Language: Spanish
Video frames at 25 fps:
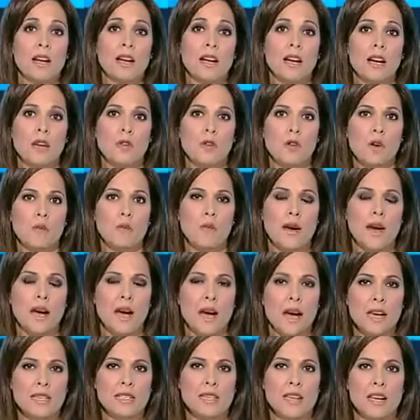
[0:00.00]
La reforma
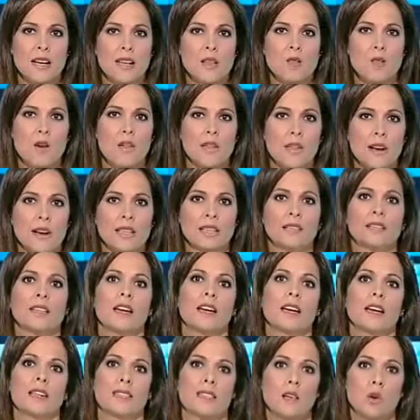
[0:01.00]
ha salido
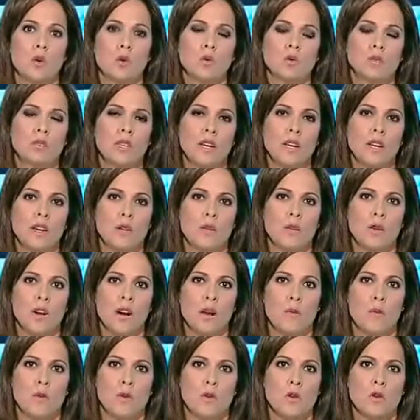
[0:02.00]
adelante a la segunda con
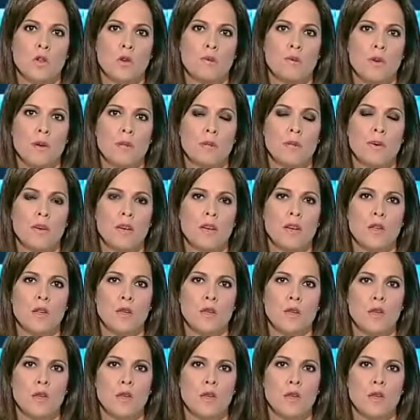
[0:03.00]
el apoyo del PP,